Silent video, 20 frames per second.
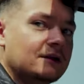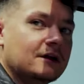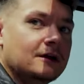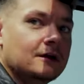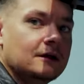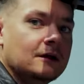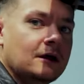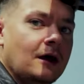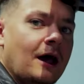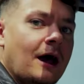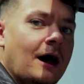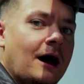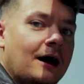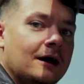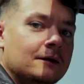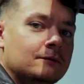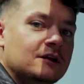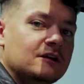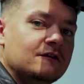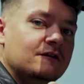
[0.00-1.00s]
den
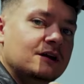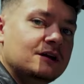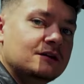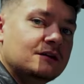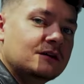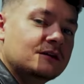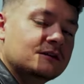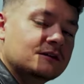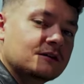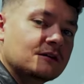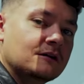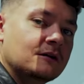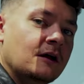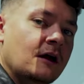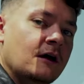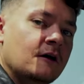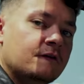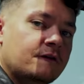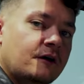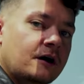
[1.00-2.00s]
einen die wichtigsten
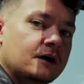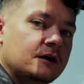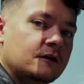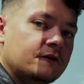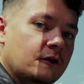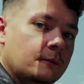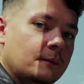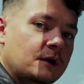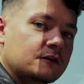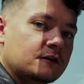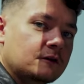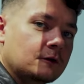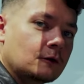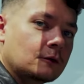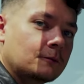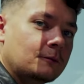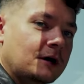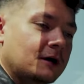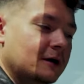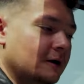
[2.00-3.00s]

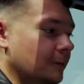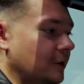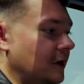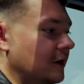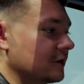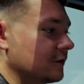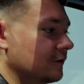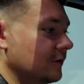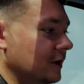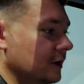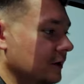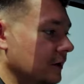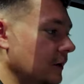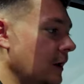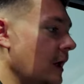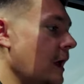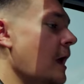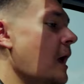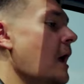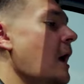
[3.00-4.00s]
Fahrinformationen beigebracht werden.
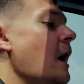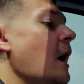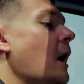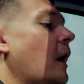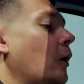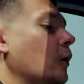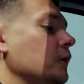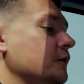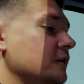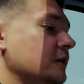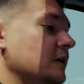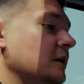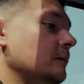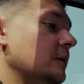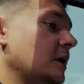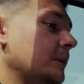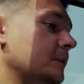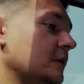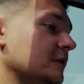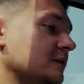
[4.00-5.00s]

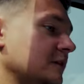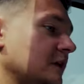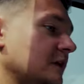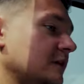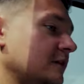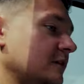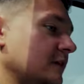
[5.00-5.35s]
Außerdem gibt es den